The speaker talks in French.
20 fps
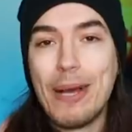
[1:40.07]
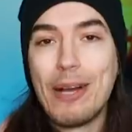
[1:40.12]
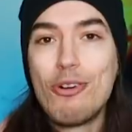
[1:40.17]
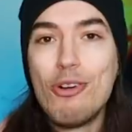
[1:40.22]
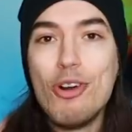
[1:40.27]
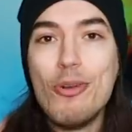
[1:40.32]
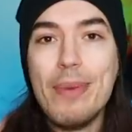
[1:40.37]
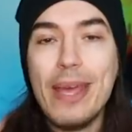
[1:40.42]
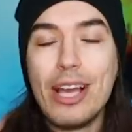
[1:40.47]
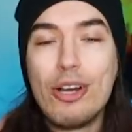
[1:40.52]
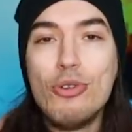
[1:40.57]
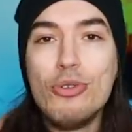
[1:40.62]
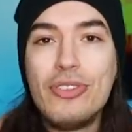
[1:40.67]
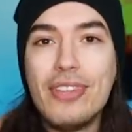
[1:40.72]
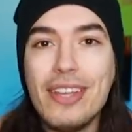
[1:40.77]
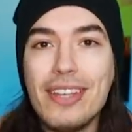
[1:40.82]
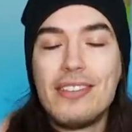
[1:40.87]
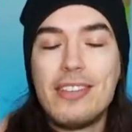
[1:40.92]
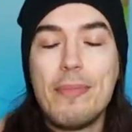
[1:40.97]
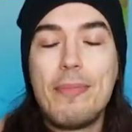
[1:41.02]
Pas cool, mais
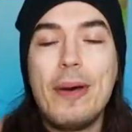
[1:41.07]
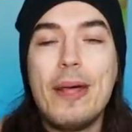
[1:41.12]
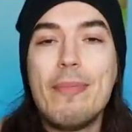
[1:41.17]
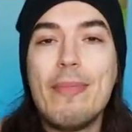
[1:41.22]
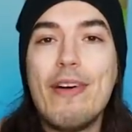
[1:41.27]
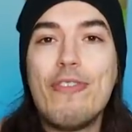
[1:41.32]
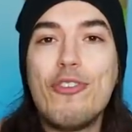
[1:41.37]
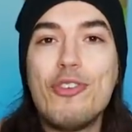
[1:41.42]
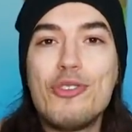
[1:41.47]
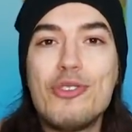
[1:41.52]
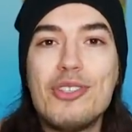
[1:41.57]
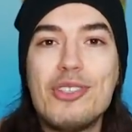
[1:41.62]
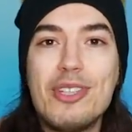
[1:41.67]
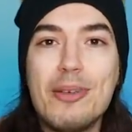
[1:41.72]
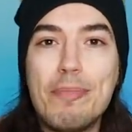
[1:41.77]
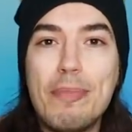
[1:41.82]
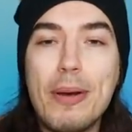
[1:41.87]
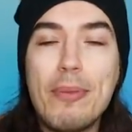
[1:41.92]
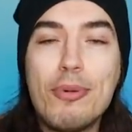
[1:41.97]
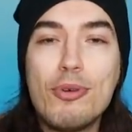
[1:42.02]
écoutez, c'est pas de ma faute si
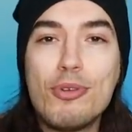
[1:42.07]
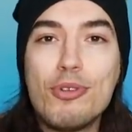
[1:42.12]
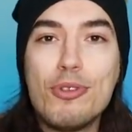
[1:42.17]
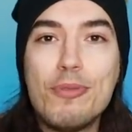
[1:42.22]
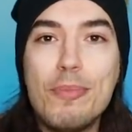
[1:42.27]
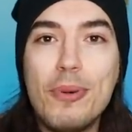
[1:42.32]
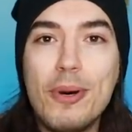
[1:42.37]
j'ai pas beaucoup de